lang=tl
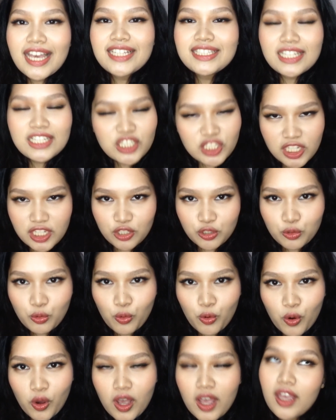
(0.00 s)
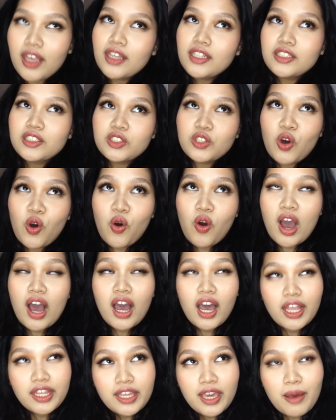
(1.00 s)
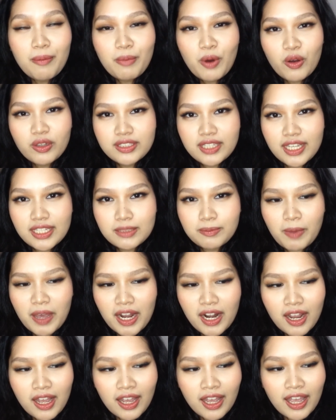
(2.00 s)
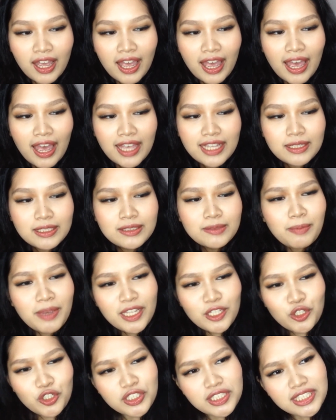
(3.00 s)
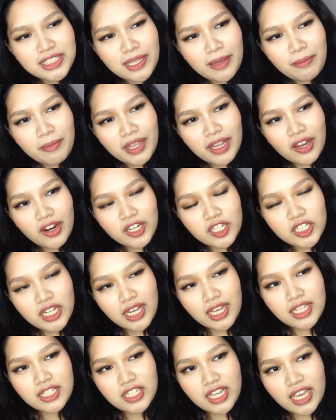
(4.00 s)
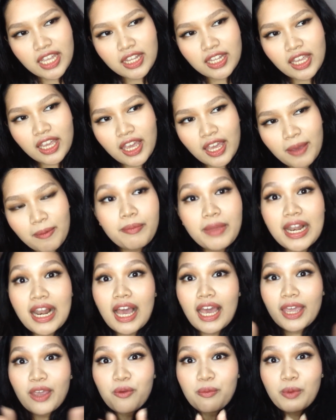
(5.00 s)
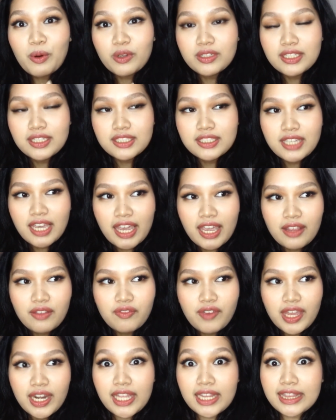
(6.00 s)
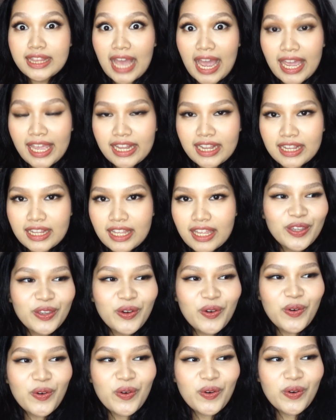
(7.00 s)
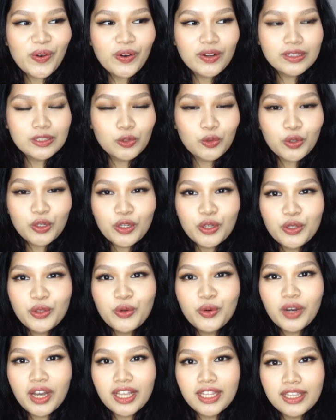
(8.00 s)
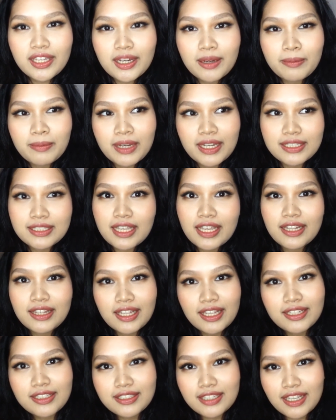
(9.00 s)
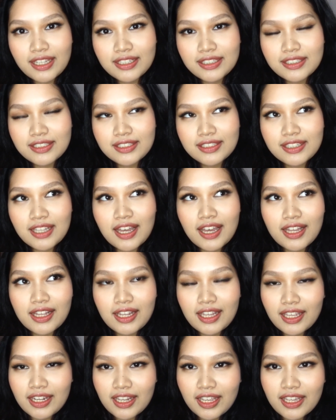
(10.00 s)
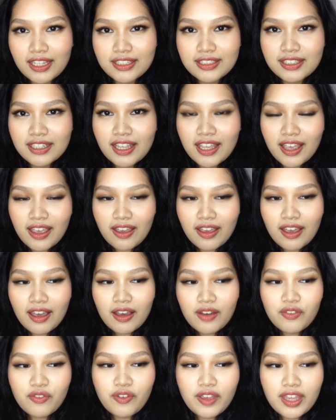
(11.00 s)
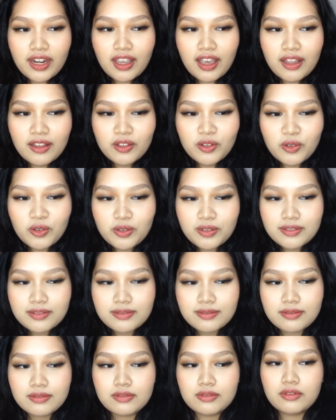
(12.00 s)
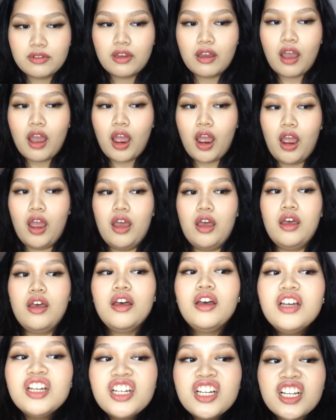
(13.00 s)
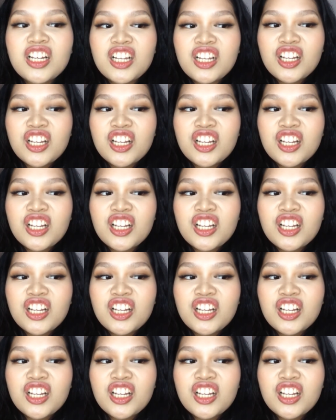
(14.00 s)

I see Jisoo. So, ang kanyang boses, parang medyo similar siya kay Jenny eh. Malaki yung boses niya and very tight. Yung dulo nung kanyang mga sentences sa lyrics, very ano, uh,